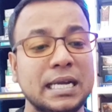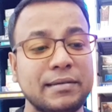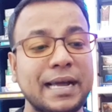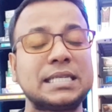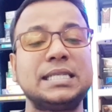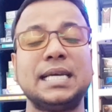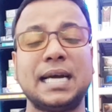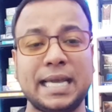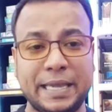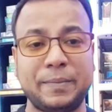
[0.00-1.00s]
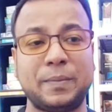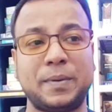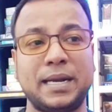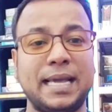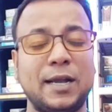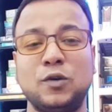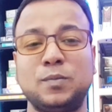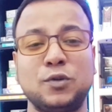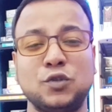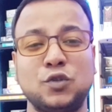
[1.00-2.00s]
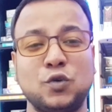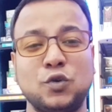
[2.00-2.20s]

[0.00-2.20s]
রাশিয়া এই ব্যাপারে এখন পর্যন্ত